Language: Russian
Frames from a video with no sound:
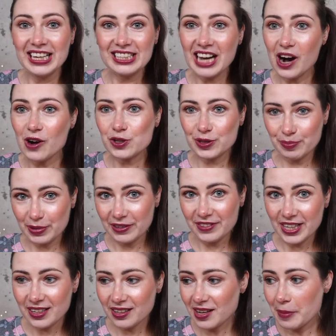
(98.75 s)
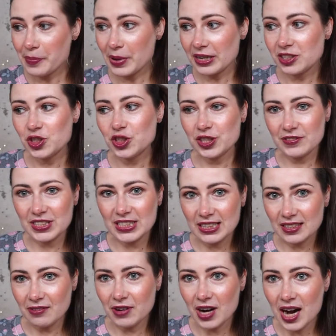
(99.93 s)
Я уже проверила, практически все
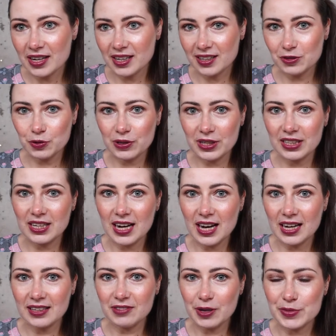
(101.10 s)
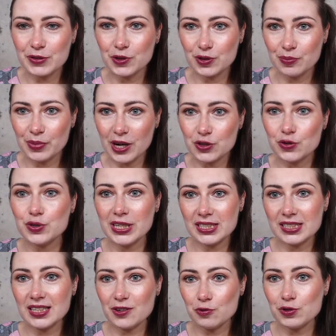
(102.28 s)
товары, которые я вам сегодня покажу,
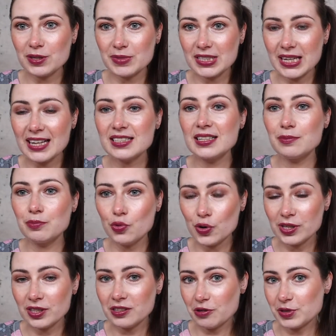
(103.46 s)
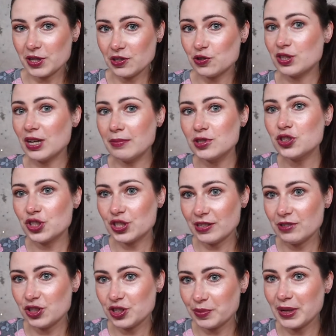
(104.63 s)
есть на русском сайте, и более того, вам скажу, там
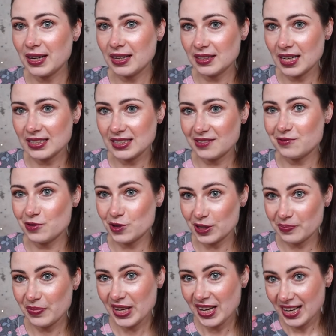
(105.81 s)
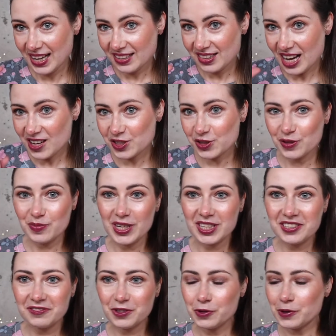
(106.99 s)
дешевле, чем на канадском, вот. Так что
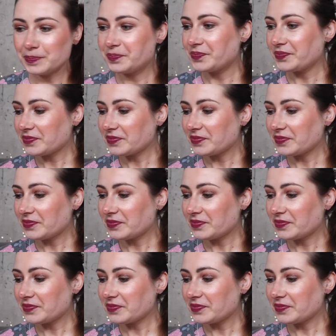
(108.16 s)
имейте в виду.